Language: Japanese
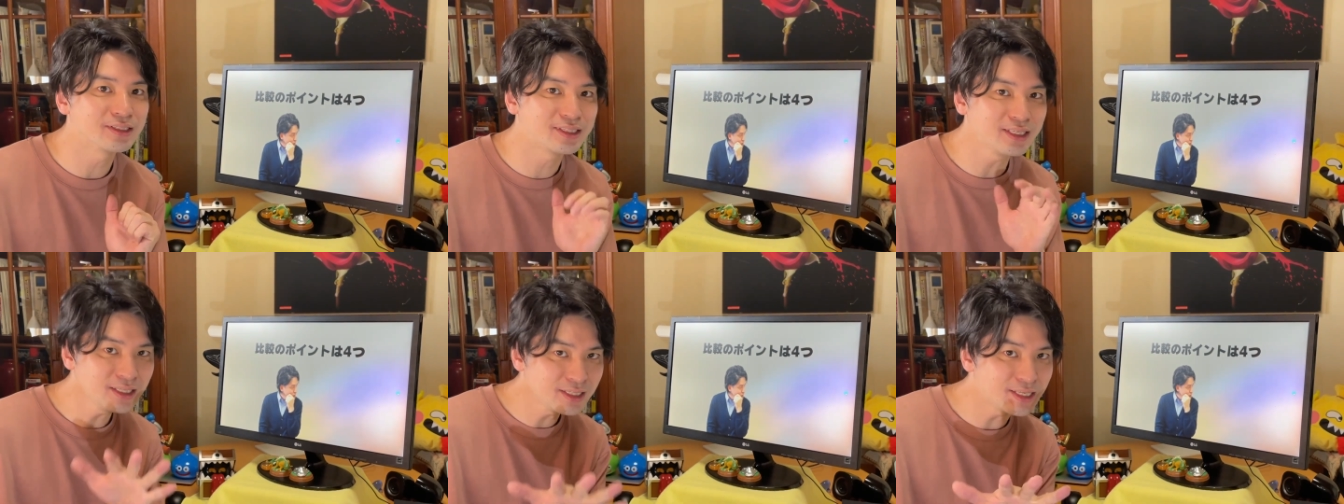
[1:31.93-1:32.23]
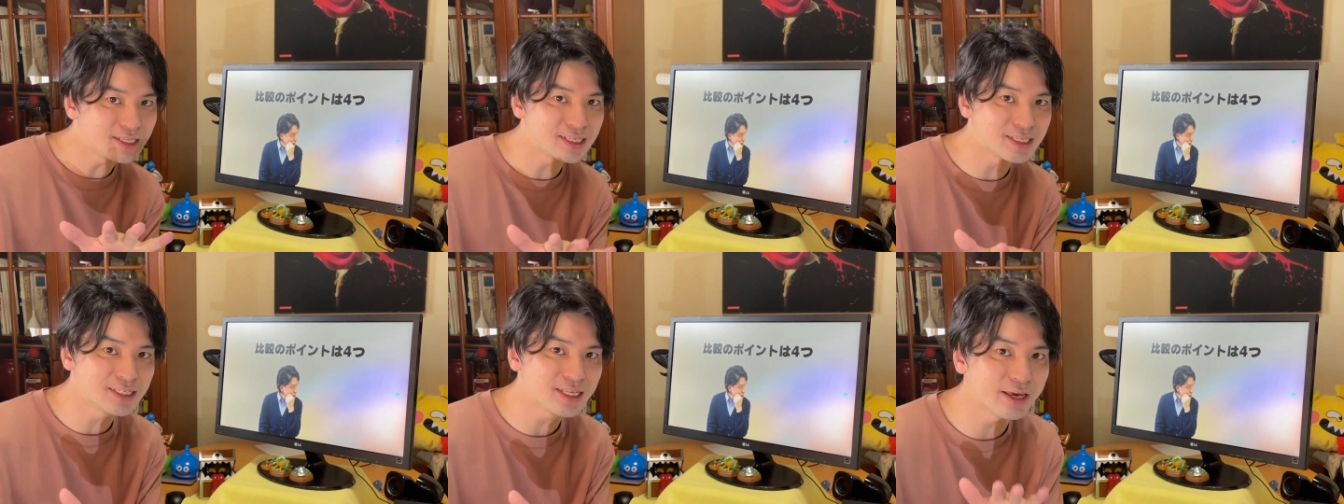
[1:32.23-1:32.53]
ぜひ
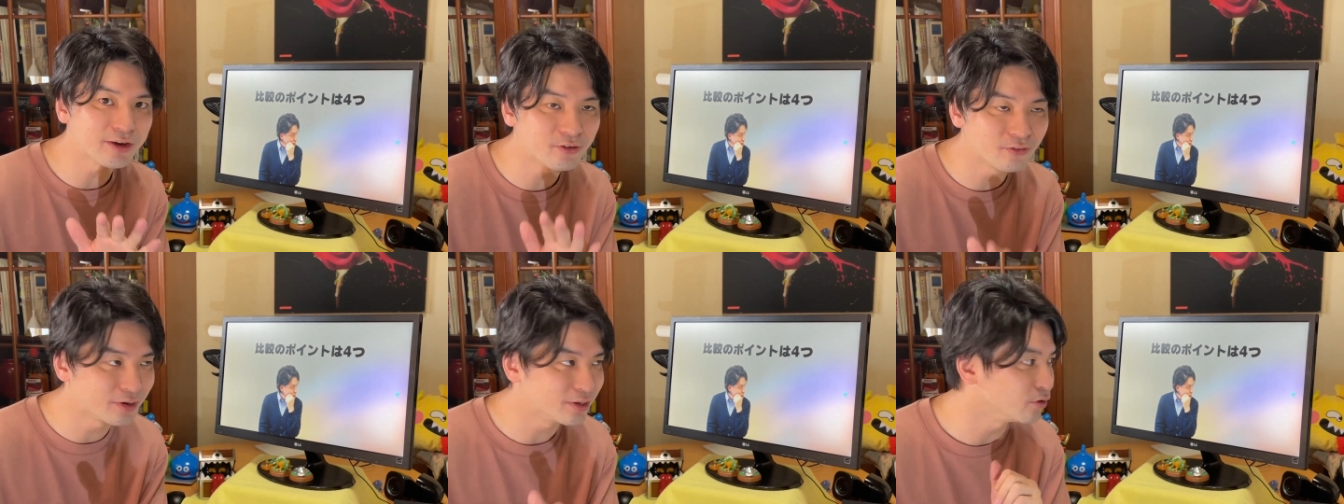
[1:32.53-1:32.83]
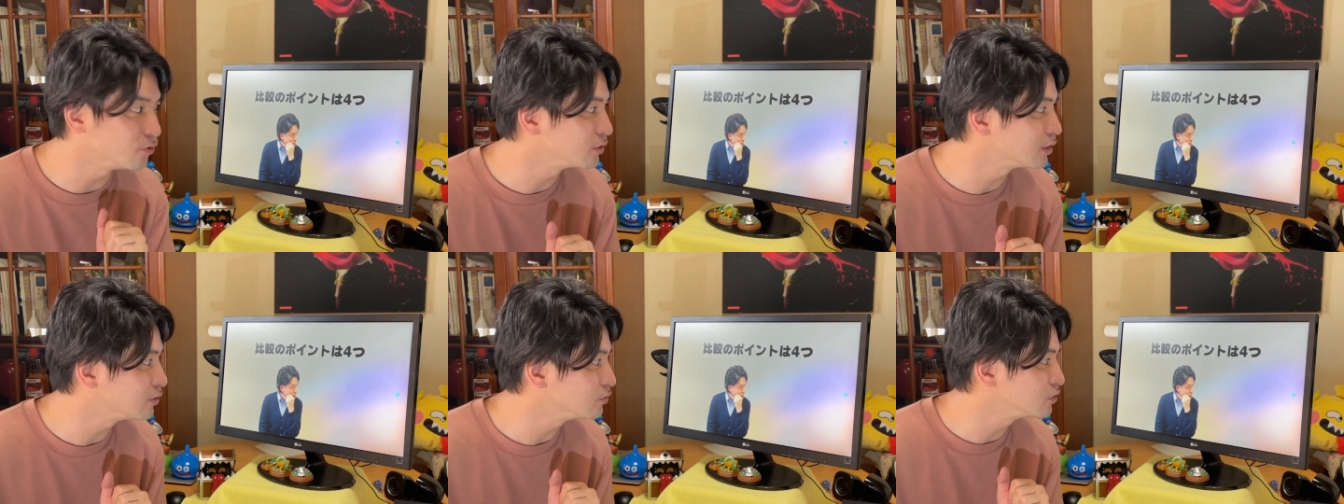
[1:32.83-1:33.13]
ですね、最後まで
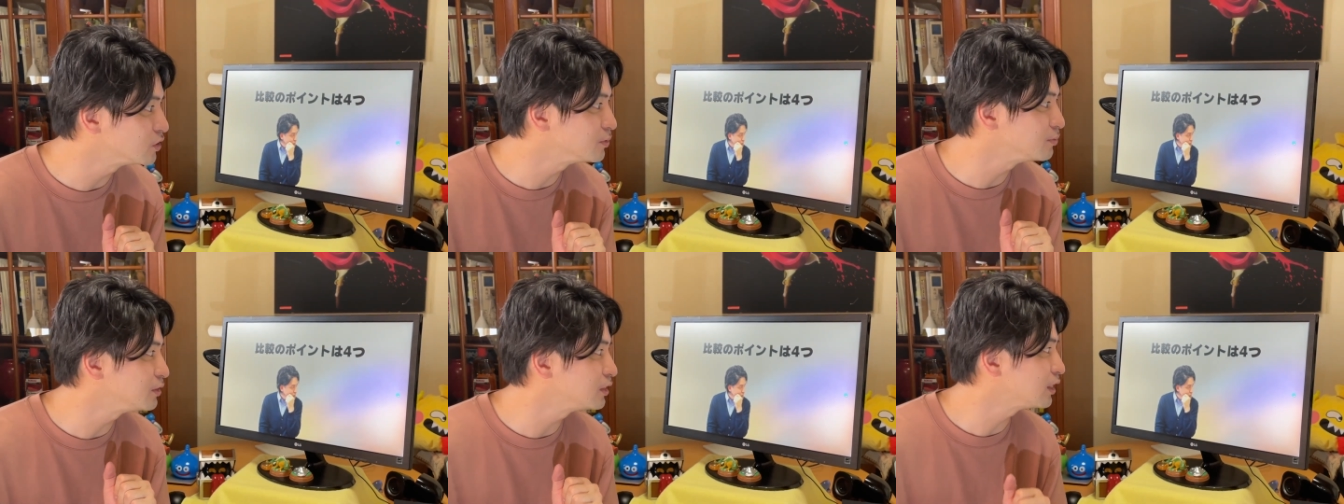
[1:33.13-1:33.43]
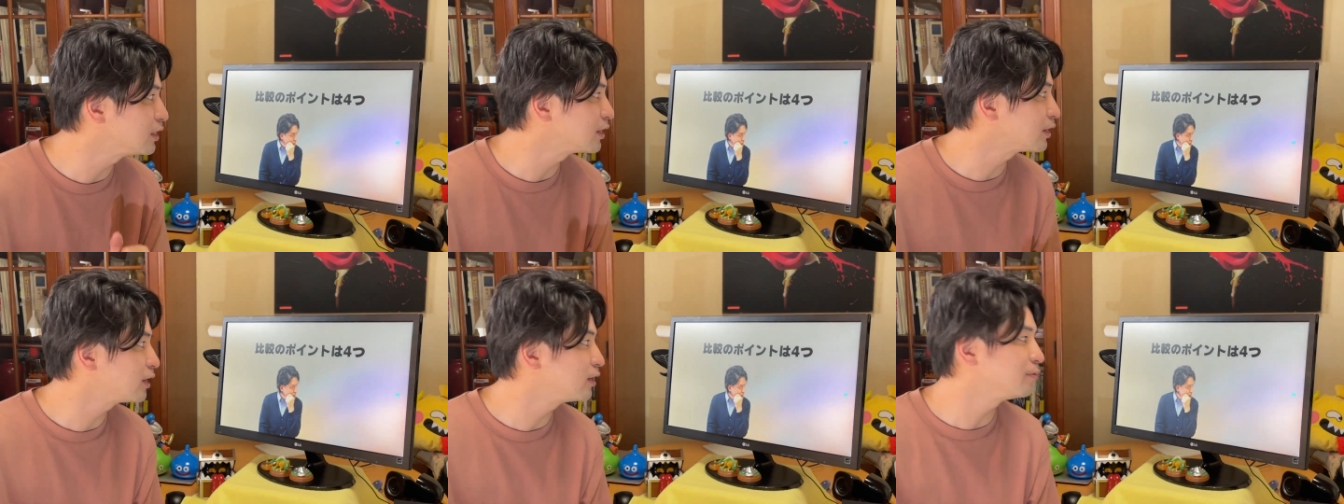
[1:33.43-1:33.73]
お楽しみい
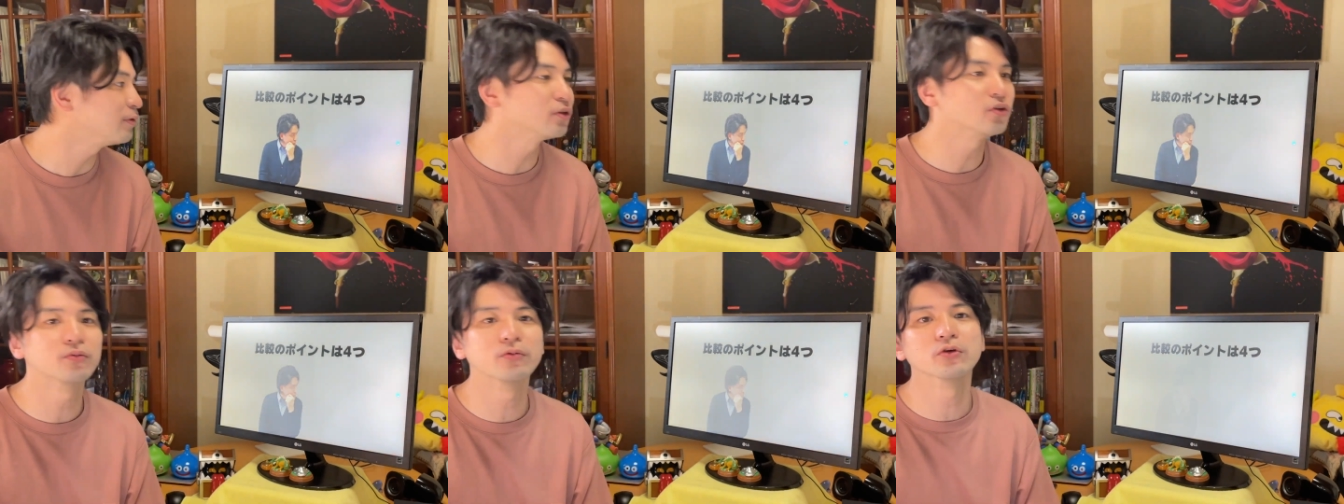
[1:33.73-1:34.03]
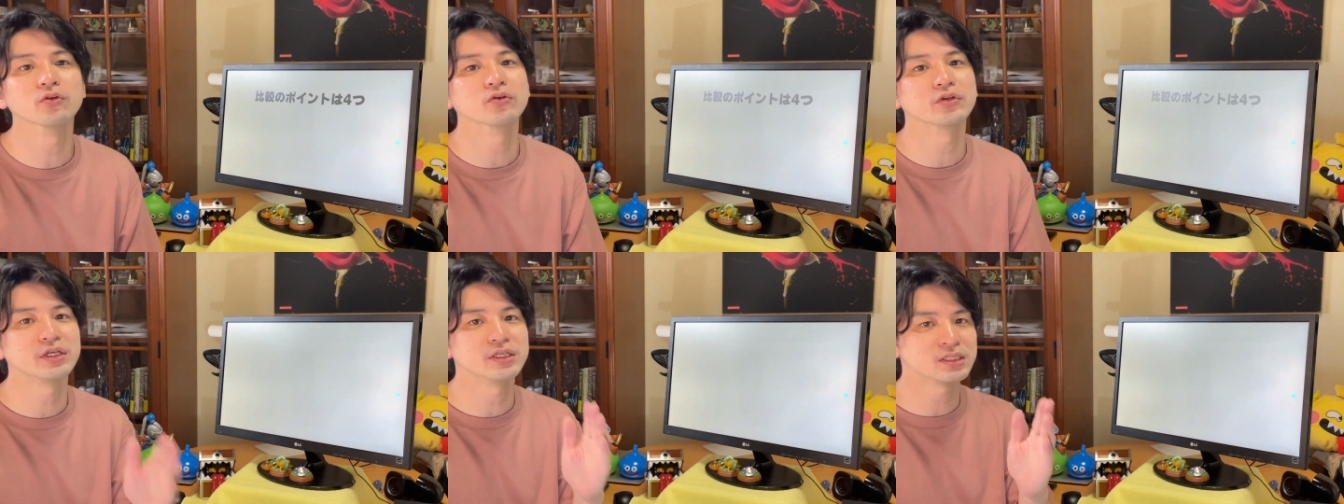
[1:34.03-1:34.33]
ただければと
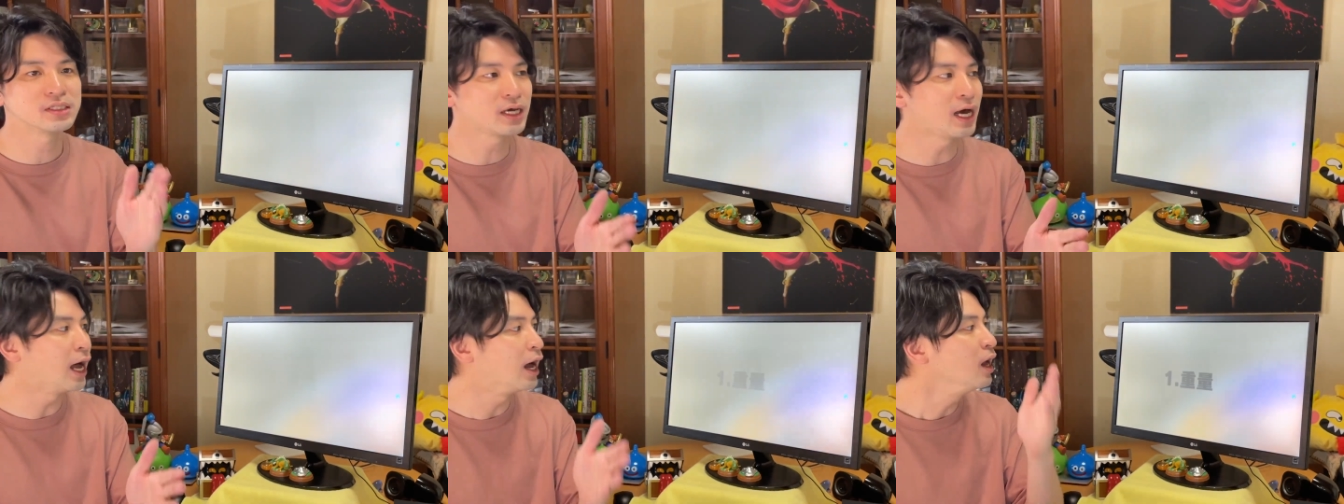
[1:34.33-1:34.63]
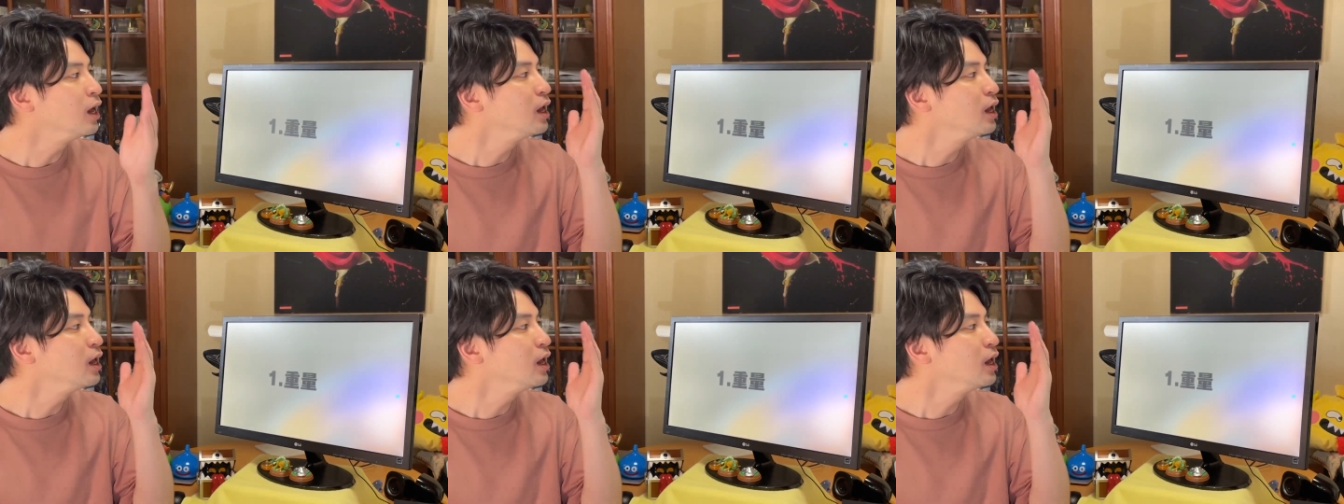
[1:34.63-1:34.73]
思うのですが、